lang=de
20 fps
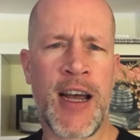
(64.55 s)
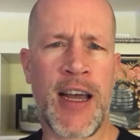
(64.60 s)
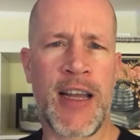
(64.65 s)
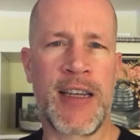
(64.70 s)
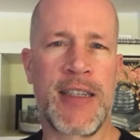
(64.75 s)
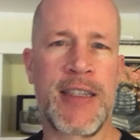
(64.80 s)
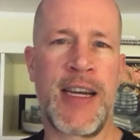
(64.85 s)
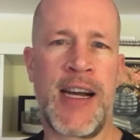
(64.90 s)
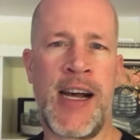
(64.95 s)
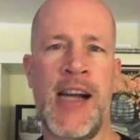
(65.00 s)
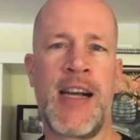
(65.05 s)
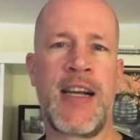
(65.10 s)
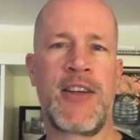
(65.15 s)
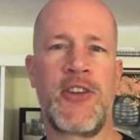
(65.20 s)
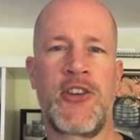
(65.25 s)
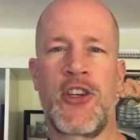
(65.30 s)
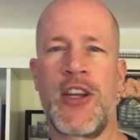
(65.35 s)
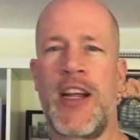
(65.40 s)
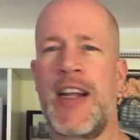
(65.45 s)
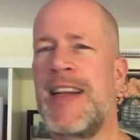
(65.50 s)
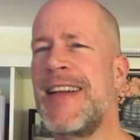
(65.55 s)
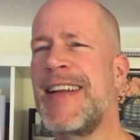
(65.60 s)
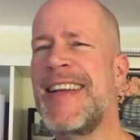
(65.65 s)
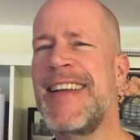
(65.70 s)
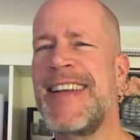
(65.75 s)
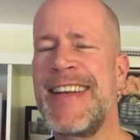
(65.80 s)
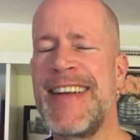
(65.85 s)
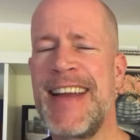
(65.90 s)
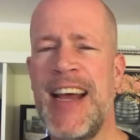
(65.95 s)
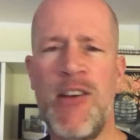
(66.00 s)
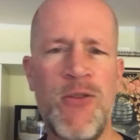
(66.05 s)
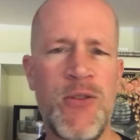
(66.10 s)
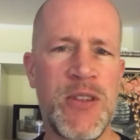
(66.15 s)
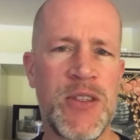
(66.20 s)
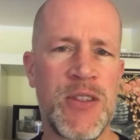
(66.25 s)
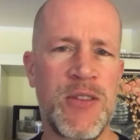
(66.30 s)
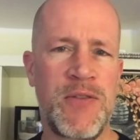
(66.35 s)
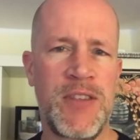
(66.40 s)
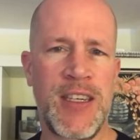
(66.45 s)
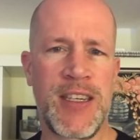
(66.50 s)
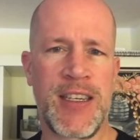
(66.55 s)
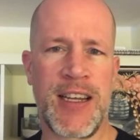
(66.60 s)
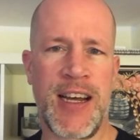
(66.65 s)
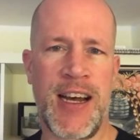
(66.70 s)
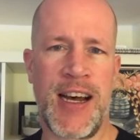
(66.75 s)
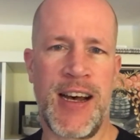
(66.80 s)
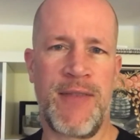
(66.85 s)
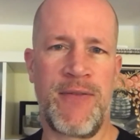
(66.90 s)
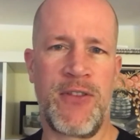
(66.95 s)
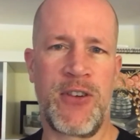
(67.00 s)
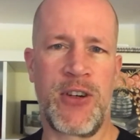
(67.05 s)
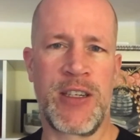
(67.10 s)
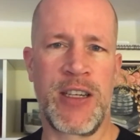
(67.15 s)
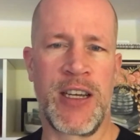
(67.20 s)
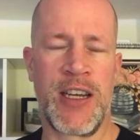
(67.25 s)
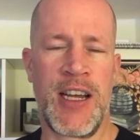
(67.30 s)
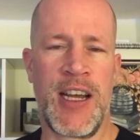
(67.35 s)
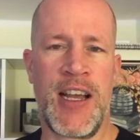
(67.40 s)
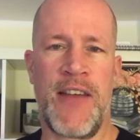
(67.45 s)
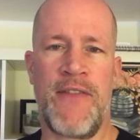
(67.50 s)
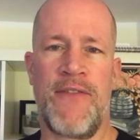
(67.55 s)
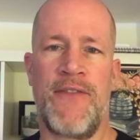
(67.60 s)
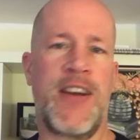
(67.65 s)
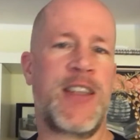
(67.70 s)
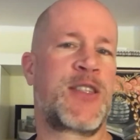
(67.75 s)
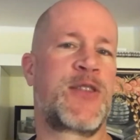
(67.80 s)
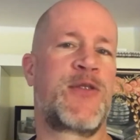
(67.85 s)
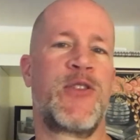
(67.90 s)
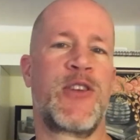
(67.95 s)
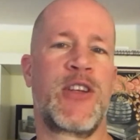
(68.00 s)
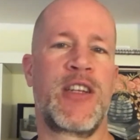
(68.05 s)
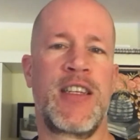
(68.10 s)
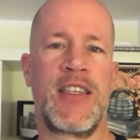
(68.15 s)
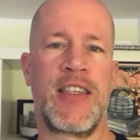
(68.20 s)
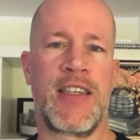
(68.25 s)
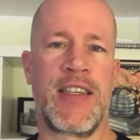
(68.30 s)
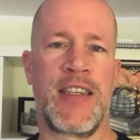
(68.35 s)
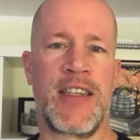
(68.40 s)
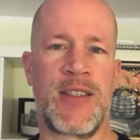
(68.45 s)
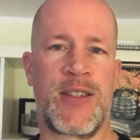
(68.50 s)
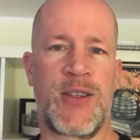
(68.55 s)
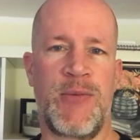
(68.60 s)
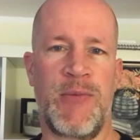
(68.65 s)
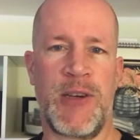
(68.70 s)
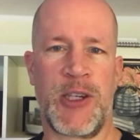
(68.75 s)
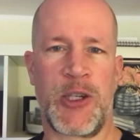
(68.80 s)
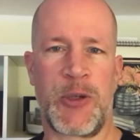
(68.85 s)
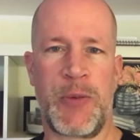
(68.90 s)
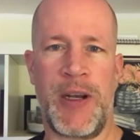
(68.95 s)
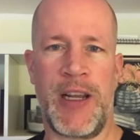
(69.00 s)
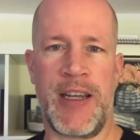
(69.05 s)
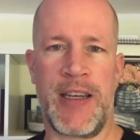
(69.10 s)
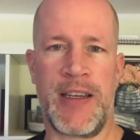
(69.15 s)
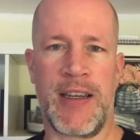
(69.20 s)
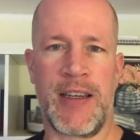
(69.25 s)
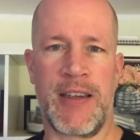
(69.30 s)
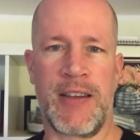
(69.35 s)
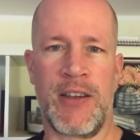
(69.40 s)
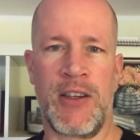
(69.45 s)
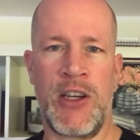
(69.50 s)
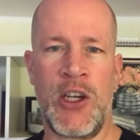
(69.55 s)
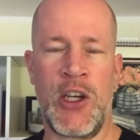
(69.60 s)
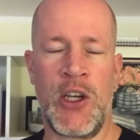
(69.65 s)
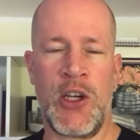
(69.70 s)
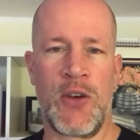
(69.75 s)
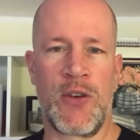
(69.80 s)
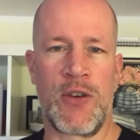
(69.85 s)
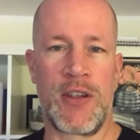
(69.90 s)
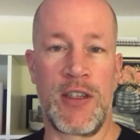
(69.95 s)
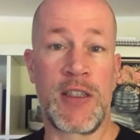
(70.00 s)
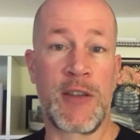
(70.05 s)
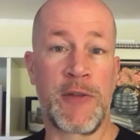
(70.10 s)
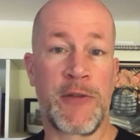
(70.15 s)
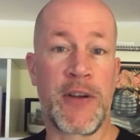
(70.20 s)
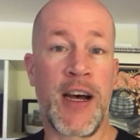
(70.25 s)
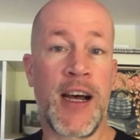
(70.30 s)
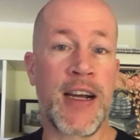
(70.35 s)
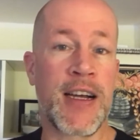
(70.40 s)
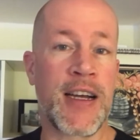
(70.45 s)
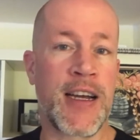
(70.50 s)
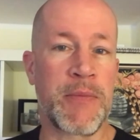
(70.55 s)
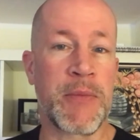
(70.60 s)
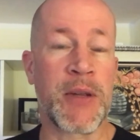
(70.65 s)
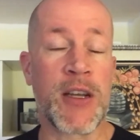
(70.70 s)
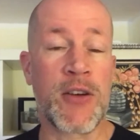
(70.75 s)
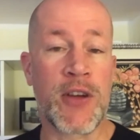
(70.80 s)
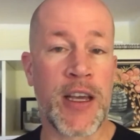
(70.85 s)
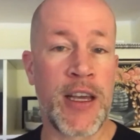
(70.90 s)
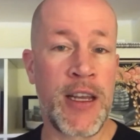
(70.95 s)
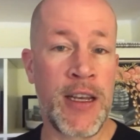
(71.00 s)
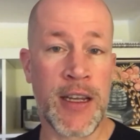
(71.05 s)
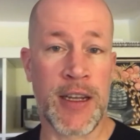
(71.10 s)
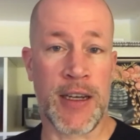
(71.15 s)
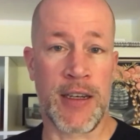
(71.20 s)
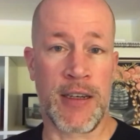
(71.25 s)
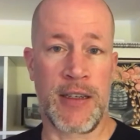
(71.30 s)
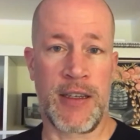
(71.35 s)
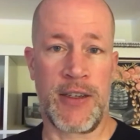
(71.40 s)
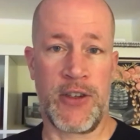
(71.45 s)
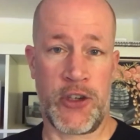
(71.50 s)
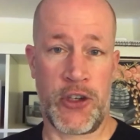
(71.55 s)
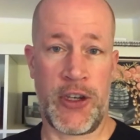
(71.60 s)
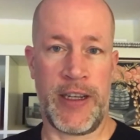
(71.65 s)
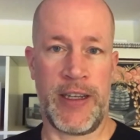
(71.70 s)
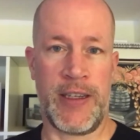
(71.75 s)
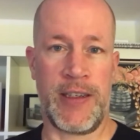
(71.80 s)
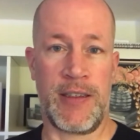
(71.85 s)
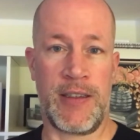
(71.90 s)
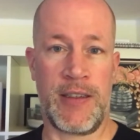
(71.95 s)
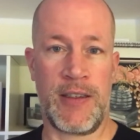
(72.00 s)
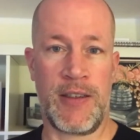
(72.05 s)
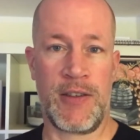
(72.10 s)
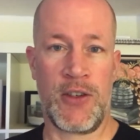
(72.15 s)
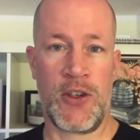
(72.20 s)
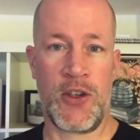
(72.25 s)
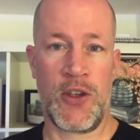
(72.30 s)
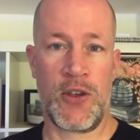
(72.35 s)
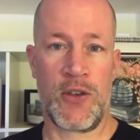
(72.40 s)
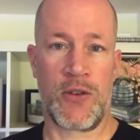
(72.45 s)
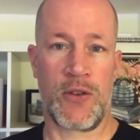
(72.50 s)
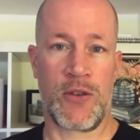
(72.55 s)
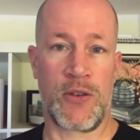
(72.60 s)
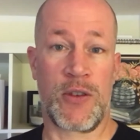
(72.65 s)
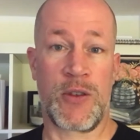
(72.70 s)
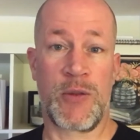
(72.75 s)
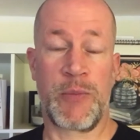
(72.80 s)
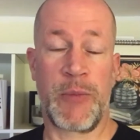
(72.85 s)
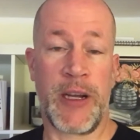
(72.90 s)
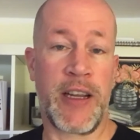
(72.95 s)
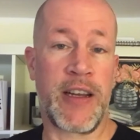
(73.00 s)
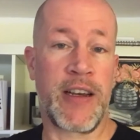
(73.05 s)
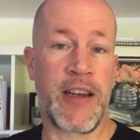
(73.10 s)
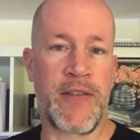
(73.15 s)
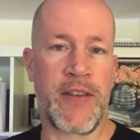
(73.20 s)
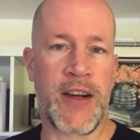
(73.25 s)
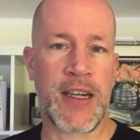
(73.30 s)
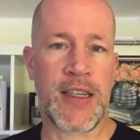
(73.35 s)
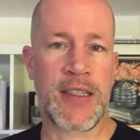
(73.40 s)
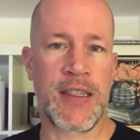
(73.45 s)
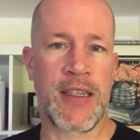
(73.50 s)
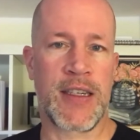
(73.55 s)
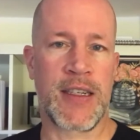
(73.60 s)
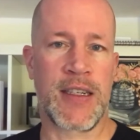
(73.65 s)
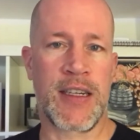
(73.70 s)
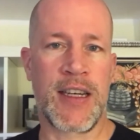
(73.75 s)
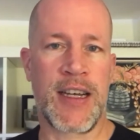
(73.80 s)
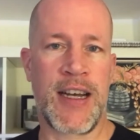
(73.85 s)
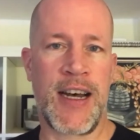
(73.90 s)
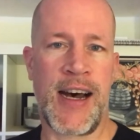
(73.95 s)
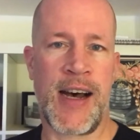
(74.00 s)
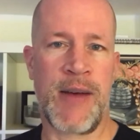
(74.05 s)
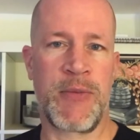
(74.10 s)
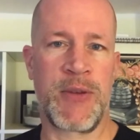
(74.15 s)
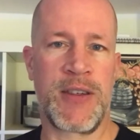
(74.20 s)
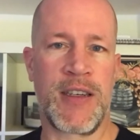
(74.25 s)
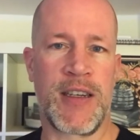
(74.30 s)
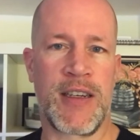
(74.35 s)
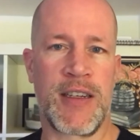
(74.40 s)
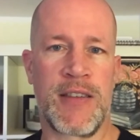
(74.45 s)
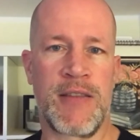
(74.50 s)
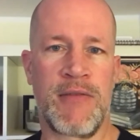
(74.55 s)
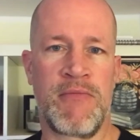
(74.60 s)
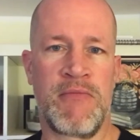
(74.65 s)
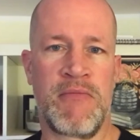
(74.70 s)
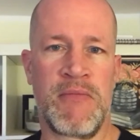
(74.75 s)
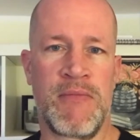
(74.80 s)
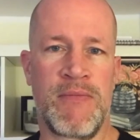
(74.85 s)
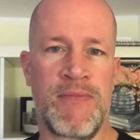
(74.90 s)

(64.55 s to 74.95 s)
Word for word: einen Tag gestalten, genauso wie ihr ihn haben wollt. Was würdet ihr denn zum Beispiel ändern? Und diese Frage hat man auch Kindern gestellt. Und bei den Erwachsenen kamen dann